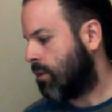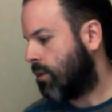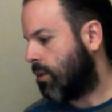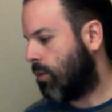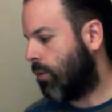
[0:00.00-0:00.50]

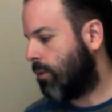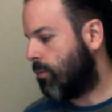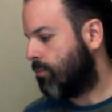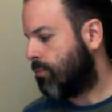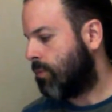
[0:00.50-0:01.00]
Y bueno,
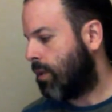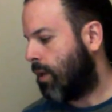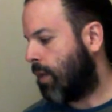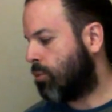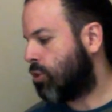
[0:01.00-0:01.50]

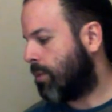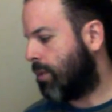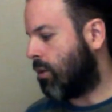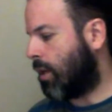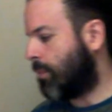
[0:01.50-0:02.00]
hemos
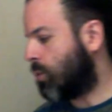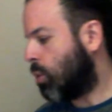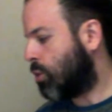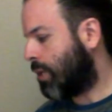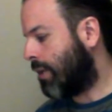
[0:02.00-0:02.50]
terminado el
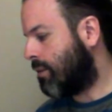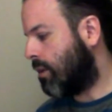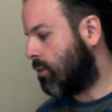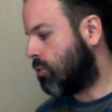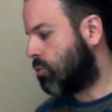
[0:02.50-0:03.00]
capítulo
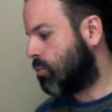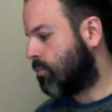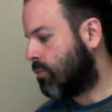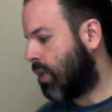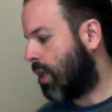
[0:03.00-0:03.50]
32,
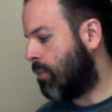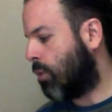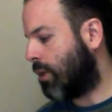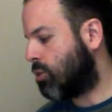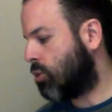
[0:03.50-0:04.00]

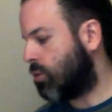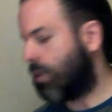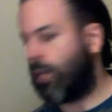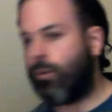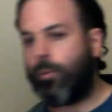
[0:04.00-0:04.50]
Inmolación del
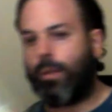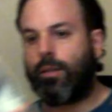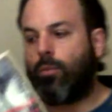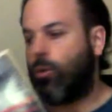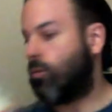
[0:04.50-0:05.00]
libro
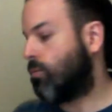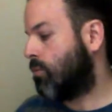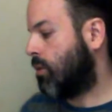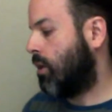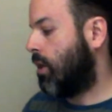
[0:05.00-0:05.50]
Pandemonium.
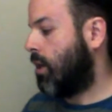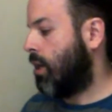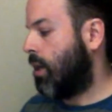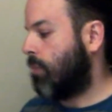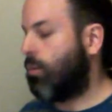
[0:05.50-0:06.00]

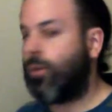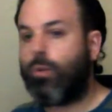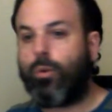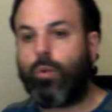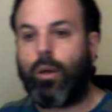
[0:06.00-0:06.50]
Bueno,
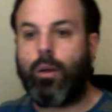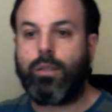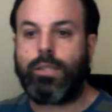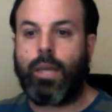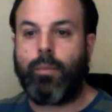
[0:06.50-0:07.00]

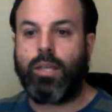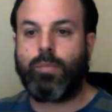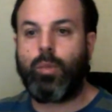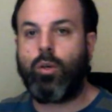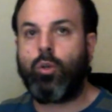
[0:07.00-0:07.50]
ya me
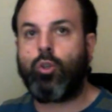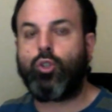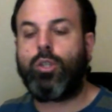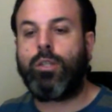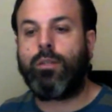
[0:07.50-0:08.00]
despido, no
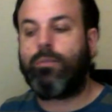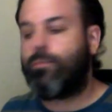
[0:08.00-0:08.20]
sin,